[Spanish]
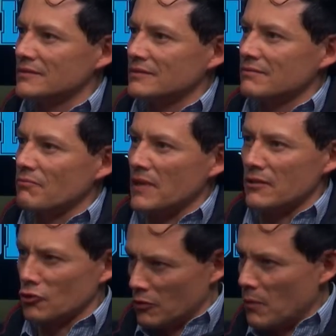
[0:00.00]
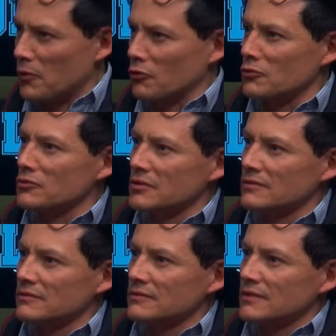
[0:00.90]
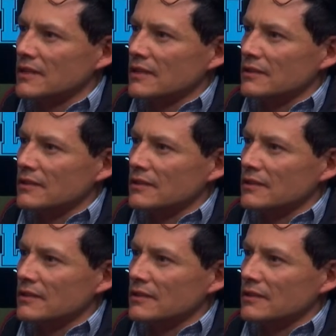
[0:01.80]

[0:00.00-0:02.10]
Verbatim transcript: Ok. Viéndolo como producto. Sí.